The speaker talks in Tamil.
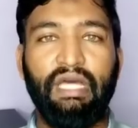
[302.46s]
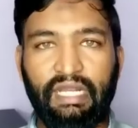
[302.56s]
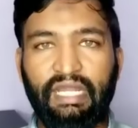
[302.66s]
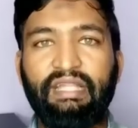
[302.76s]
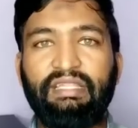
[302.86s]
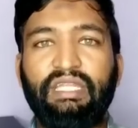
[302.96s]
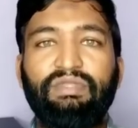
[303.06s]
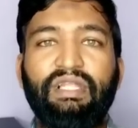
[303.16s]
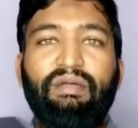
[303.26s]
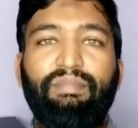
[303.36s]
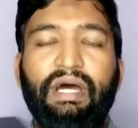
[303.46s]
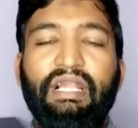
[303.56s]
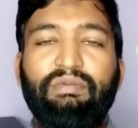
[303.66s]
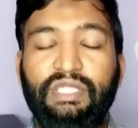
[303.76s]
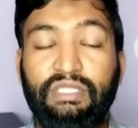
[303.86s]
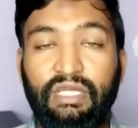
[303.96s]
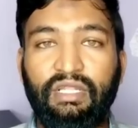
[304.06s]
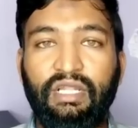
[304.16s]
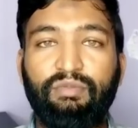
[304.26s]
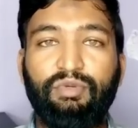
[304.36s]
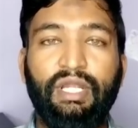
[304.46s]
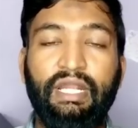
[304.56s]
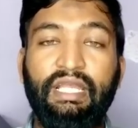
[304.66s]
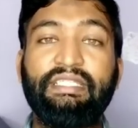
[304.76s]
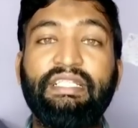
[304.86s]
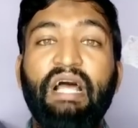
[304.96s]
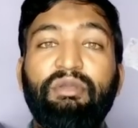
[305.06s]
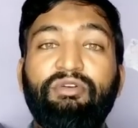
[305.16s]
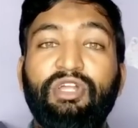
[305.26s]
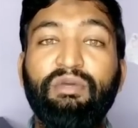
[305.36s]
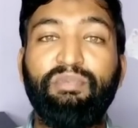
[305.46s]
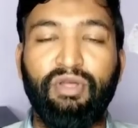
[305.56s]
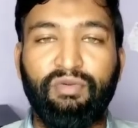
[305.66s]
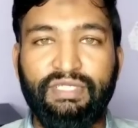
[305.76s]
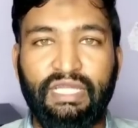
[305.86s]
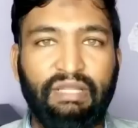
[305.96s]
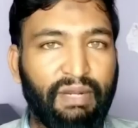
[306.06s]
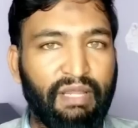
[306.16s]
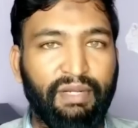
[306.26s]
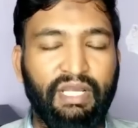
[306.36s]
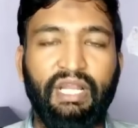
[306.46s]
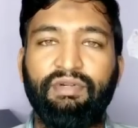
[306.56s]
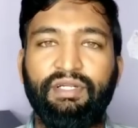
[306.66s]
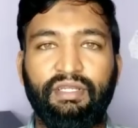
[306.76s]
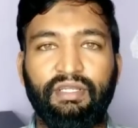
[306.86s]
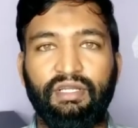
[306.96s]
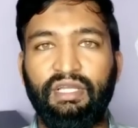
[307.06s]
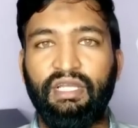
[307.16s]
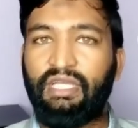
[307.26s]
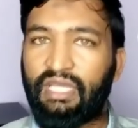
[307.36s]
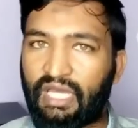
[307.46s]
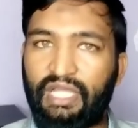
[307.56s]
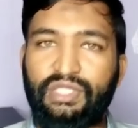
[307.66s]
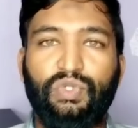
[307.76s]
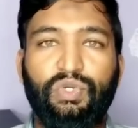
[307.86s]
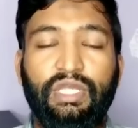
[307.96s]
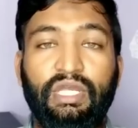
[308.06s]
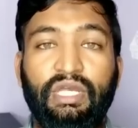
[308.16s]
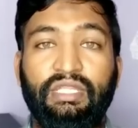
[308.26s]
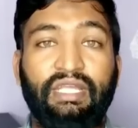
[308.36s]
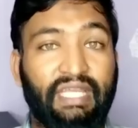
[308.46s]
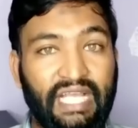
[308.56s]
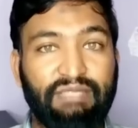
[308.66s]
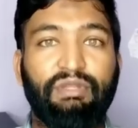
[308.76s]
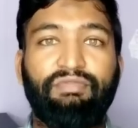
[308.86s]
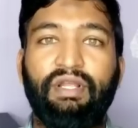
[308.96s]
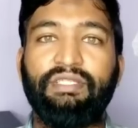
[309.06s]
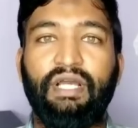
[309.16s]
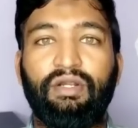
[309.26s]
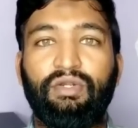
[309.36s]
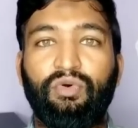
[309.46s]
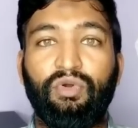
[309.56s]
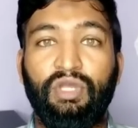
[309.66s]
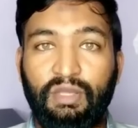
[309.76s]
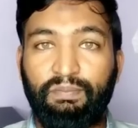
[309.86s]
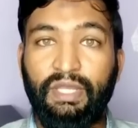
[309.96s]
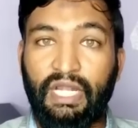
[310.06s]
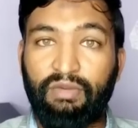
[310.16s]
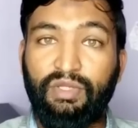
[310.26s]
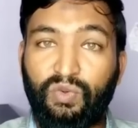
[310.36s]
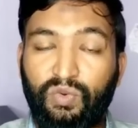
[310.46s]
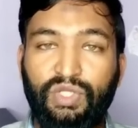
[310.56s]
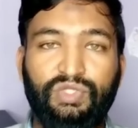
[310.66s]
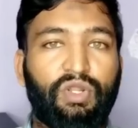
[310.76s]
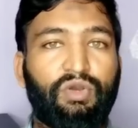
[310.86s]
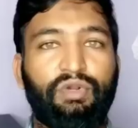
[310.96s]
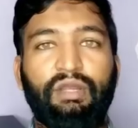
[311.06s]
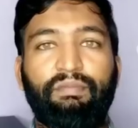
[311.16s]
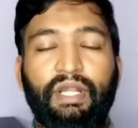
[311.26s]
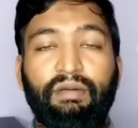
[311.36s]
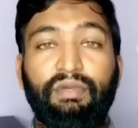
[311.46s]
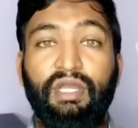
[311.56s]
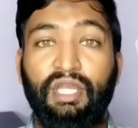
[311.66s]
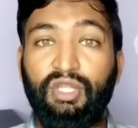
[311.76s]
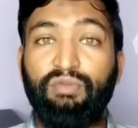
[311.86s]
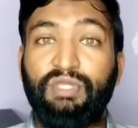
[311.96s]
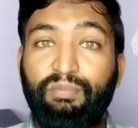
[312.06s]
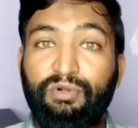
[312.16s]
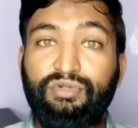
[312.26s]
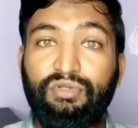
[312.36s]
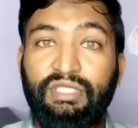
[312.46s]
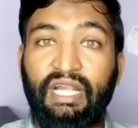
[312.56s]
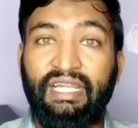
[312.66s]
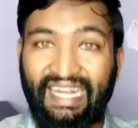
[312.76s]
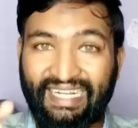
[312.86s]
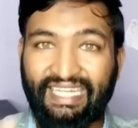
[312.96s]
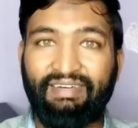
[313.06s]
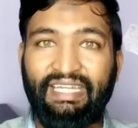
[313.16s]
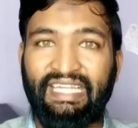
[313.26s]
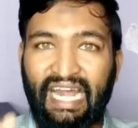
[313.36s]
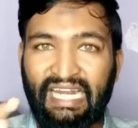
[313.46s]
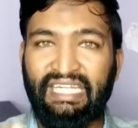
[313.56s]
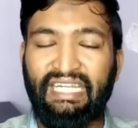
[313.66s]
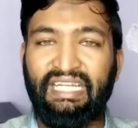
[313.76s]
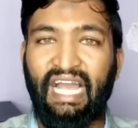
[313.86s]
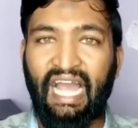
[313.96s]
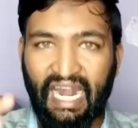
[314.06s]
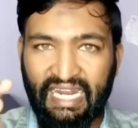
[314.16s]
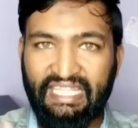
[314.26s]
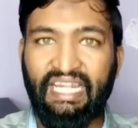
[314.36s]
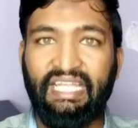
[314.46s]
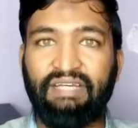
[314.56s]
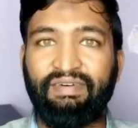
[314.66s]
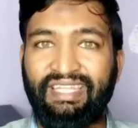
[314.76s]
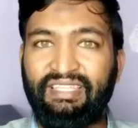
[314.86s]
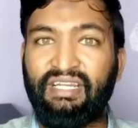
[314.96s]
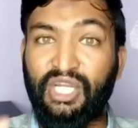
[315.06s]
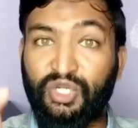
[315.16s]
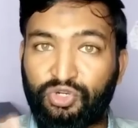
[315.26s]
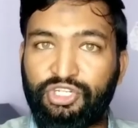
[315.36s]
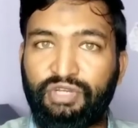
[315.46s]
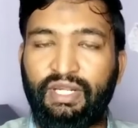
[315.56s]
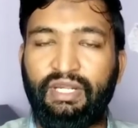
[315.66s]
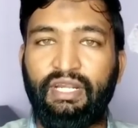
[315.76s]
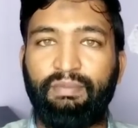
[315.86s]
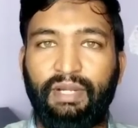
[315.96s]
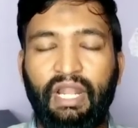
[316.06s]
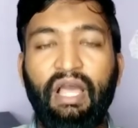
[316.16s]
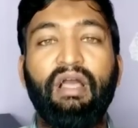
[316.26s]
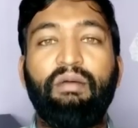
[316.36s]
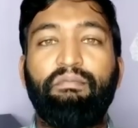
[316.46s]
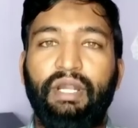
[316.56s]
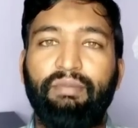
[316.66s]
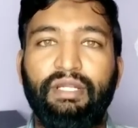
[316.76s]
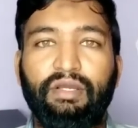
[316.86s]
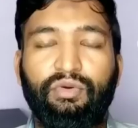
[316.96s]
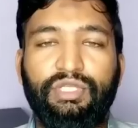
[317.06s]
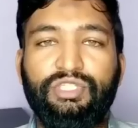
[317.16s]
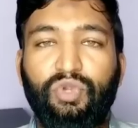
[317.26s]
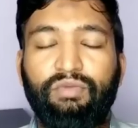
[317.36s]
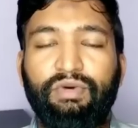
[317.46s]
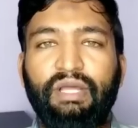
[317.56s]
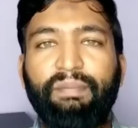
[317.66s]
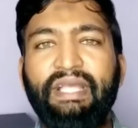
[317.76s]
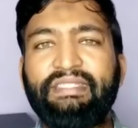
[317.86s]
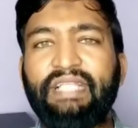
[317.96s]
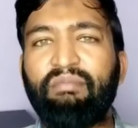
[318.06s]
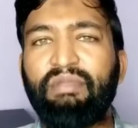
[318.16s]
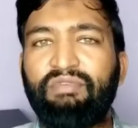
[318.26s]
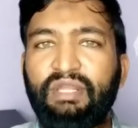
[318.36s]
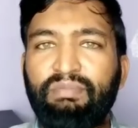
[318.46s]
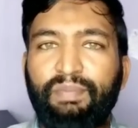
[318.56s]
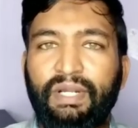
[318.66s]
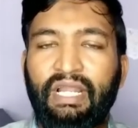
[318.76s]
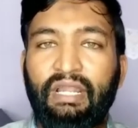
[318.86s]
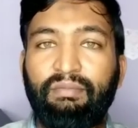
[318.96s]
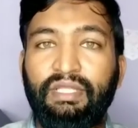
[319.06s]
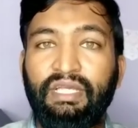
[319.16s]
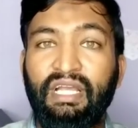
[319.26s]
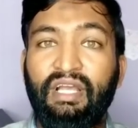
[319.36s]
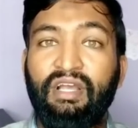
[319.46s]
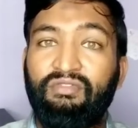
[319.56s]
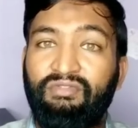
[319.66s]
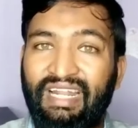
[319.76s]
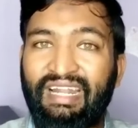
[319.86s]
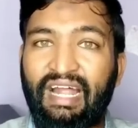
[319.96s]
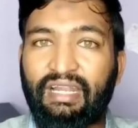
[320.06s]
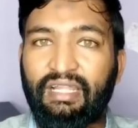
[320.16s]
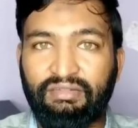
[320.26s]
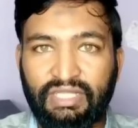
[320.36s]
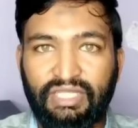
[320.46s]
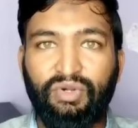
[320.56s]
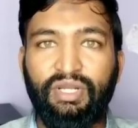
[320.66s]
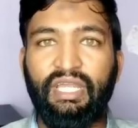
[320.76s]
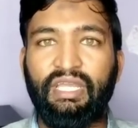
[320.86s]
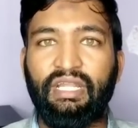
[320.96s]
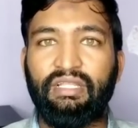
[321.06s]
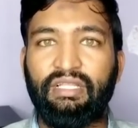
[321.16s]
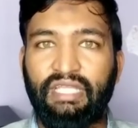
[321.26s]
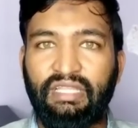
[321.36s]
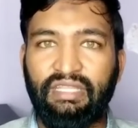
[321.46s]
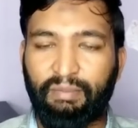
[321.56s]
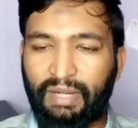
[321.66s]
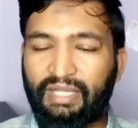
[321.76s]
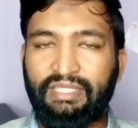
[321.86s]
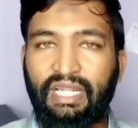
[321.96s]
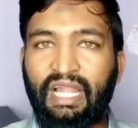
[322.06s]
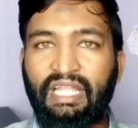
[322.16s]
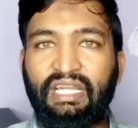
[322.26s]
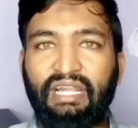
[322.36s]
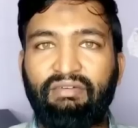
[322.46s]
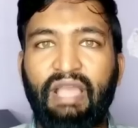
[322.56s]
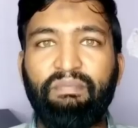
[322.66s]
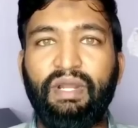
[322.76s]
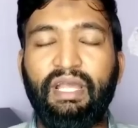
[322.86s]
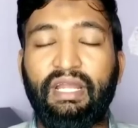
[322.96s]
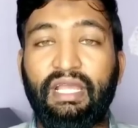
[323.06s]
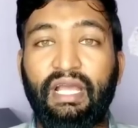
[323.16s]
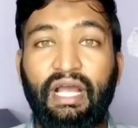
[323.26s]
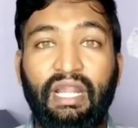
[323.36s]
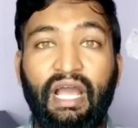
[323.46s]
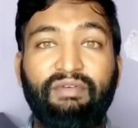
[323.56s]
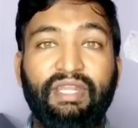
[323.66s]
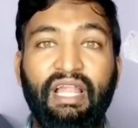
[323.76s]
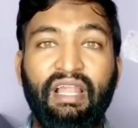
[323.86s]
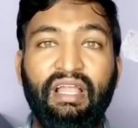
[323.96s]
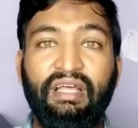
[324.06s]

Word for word: ரெண்டாயிரத்தி இருபத்தி நாலு பாராளுமன்ற தேர்தலுக்கு முன்னாடி இஸ்லாமிய வெறுப்புணர்வு சார்ந்த பல படங்கள் இருக்கு கேரளா ஸ்டோரி த காஷ்மீர் ஃபைல்ஸ் ஆகட்டும் இப்போ எழுபது ஹூரின்னு சொல்லக்கூடிய படம் இன்னும் திப்பு சுல்தான் கெட்டவர் இந்த நாட்டிற்கு அநீதி இழைத்தவர் இந்துக்களை கொன்றவர் என்ற அடிப்படையில் படம் எடுக்கக்கூடிய சூழல் வருது அப்போ இஸ்லாமிய வெறுப்பு படங்கள் என்பது வடநாட்டிலேருந்து வந்து கொண்டே இருக்கிறது தென் தமிழகத்திலலாம் அதற்கான வாய்ப்புகளே கிடையாது ஆனால் அவர்கள்